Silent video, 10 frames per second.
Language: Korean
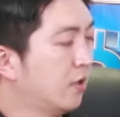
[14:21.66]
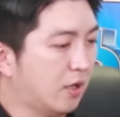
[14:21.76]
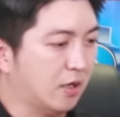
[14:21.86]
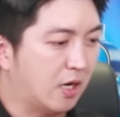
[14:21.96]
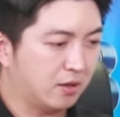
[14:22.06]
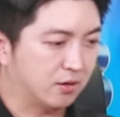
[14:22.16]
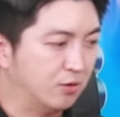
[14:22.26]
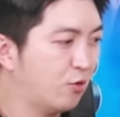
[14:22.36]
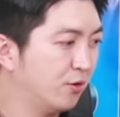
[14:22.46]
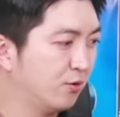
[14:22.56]
약간
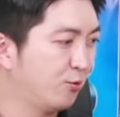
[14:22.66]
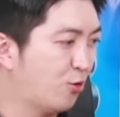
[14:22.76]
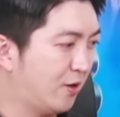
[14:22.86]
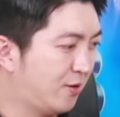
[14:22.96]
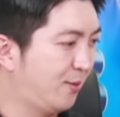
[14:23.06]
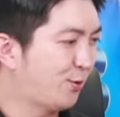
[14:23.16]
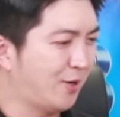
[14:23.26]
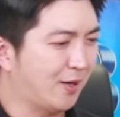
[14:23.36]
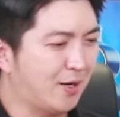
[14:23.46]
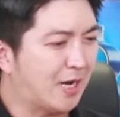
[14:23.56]
증권과 크립토를
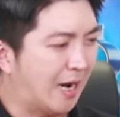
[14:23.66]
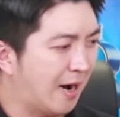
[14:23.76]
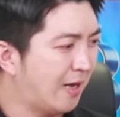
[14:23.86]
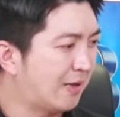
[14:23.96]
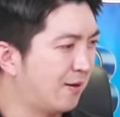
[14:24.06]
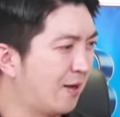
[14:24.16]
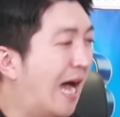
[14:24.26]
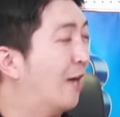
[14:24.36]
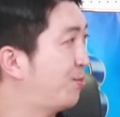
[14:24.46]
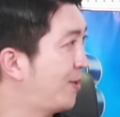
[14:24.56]
약간 갈라야 되는 게
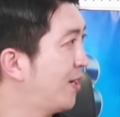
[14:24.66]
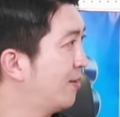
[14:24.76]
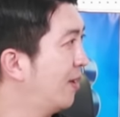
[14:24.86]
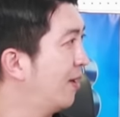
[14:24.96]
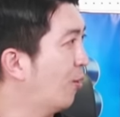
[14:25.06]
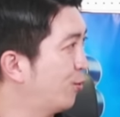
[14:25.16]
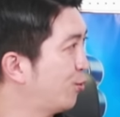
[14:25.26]
아쉽긴 한데 어쩔 수